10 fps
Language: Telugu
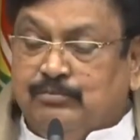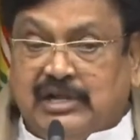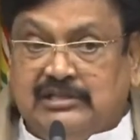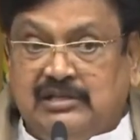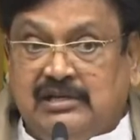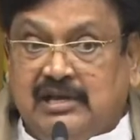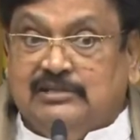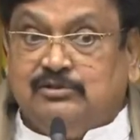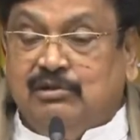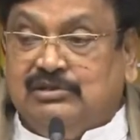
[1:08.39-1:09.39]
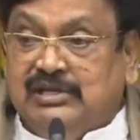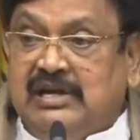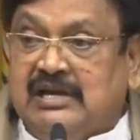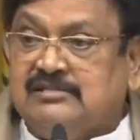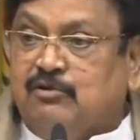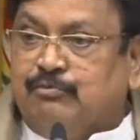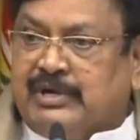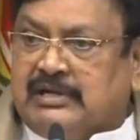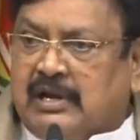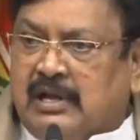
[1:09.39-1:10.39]
ప్రతి కేసులో త్రీ నాట్ సెవెన్
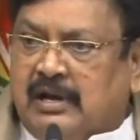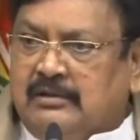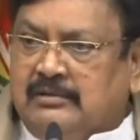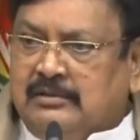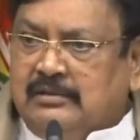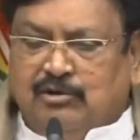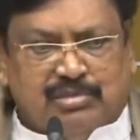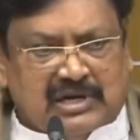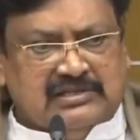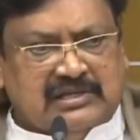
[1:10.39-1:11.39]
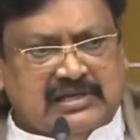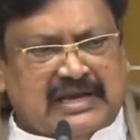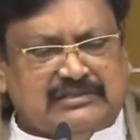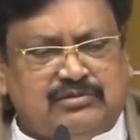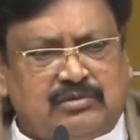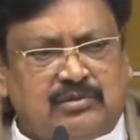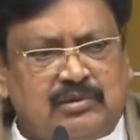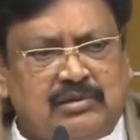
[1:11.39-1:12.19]
పెట్టాలా ప్రతి కేసు